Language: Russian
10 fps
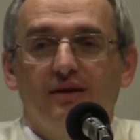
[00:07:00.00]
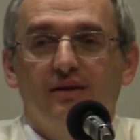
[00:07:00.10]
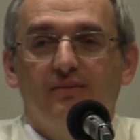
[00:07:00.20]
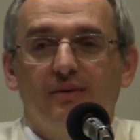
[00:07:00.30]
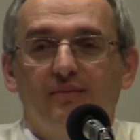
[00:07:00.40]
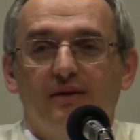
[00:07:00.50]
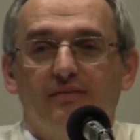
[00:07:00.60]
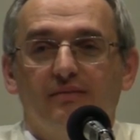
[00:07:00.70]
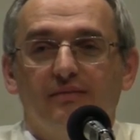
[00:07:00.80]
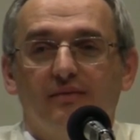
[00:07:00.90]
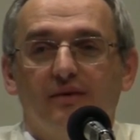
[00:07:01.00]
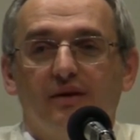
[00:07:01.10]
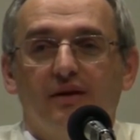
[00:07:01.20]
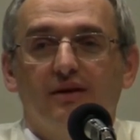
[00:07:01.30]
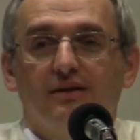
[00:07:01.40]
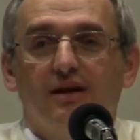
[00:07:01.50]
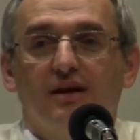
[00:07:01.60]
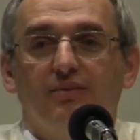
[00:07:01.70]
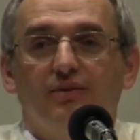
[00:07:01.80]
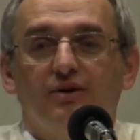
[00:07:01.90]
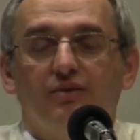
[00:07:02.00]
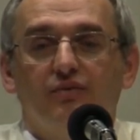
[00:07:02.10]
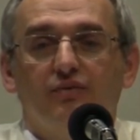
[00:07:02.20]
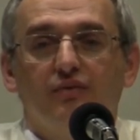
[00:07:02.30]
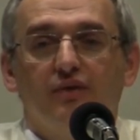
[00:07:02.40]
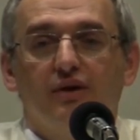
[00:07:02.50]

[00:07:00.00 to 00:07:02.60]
Никаких проблем. Знаете почему?